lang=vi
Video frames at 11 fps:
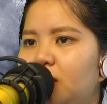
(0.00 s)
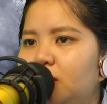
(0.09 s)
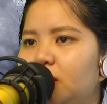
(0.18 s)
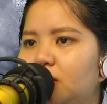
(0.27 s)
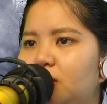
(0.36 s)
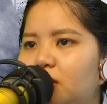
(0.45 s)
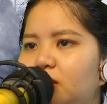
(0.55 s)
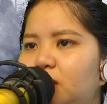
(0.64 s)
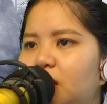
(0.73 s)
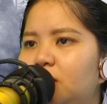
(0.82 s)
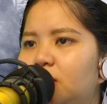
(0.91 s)
Những
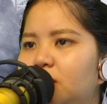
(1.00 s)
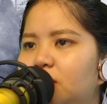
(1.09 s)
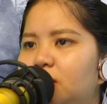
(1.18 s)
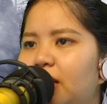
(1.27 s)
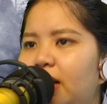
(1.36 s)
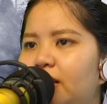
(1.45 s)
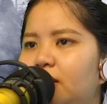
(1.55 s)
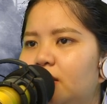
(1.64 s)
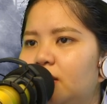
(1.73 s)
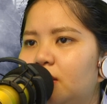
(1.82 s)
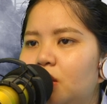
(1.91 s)
thứ trên người ngươi
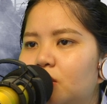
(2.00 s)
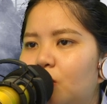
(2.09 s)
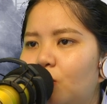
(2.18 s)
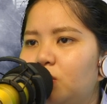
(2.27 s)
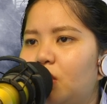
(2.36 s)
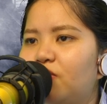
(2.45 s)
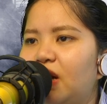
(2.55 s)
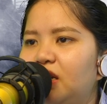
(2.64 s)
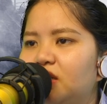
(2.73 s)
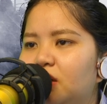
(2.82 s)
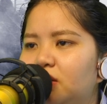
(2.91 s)
này Cũng không
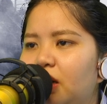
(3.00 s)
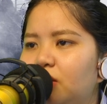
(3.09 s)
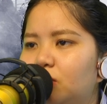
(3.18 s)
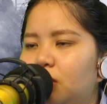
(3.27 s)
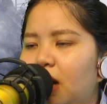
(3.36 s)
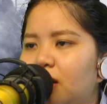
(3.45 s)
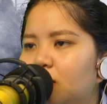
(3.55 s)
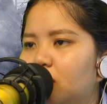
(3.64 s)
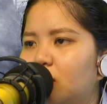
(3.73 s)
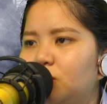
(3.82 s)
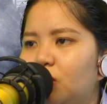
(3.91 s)
phải là thân thể của ta
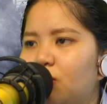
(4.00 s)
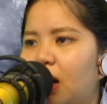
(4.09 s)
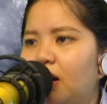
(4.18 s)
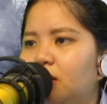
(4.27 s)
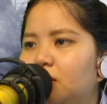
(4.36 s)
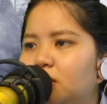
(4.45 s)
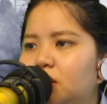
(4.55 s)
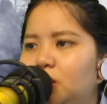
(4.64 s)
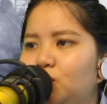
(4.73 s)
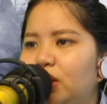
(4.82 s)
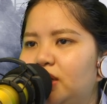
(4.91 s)
Không sao cả
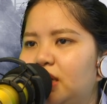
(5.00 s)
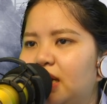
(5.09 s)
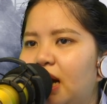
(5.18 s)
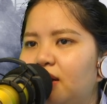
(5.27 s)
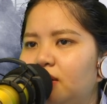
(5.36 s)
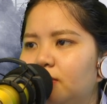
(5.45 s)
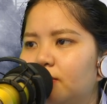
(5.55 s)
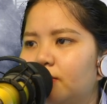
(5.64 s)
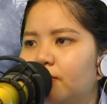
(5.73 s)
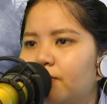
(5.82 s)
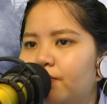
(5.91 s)
cứ tùy tiện cắn
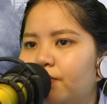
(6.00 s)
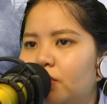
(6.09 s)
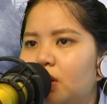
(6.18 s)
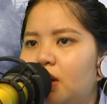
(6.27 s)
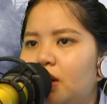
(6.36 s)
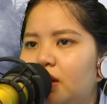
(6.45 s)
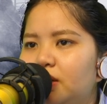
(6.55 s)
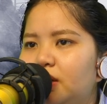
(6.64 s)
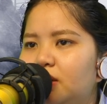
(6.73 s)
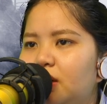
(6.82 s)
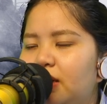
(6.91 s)

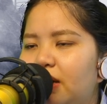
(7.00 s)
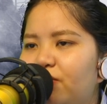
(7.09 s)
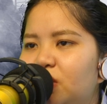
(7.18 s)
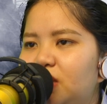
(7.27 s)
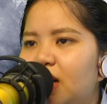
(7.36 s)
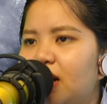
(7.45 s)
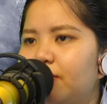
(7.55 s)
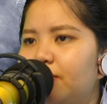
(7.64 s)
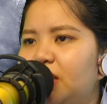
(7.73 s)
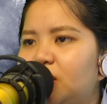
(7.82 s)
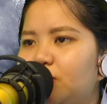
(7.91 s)
những lời này vừa ra,
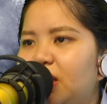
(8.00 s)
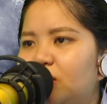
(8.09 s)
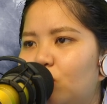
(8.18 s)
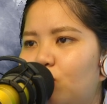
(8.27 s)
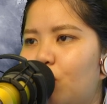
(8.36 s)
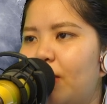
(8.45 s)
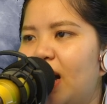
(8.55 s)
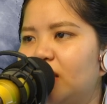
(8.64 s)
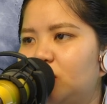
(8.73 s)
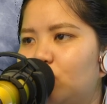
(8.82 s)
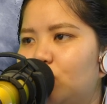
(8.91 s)
bên trong nhà tù
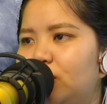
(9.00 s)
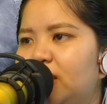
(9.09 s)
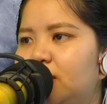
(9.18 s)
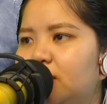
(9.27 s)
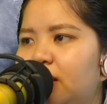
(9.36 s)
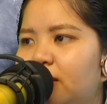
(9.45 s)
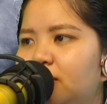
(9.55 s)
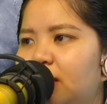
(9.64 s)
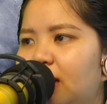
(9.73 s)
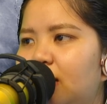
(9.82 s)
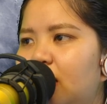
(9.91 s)
132 trong khu đinh cơ thể
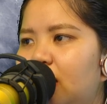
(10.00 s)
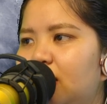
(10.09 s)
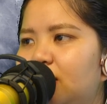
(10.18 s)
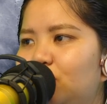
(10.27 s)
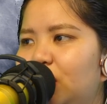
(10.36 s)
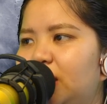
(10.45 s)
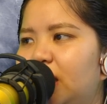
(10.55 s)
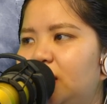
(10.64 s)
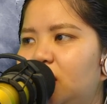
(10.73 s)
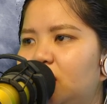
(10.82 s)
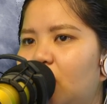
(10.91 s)
hư Thanh liền
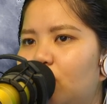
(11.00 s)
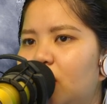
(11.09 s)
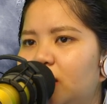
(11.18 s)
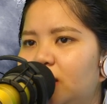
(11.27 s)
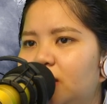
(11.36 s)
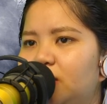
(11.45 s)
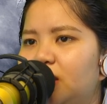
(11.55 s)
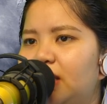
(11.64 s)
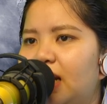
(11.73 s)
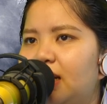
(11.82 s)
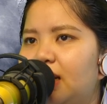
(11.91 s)
truyền đến chấn động nhưng
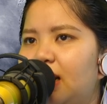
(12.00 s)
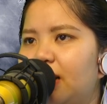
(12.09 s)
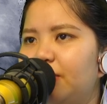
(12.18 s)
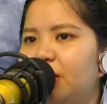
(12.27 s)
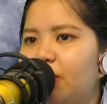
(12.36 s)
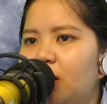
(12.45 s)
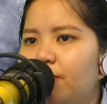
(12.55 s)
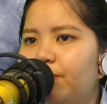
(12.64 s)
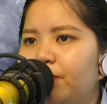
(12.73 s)
rất nhanh lại biến mất.